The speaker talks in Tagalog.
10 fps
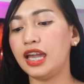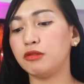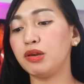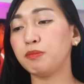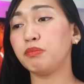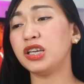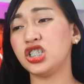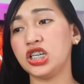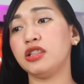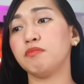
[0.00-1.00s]
And may,
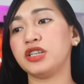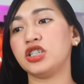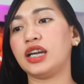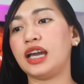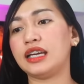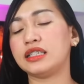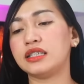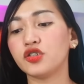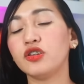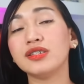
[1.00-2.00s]
may chin pa siya, guys. So,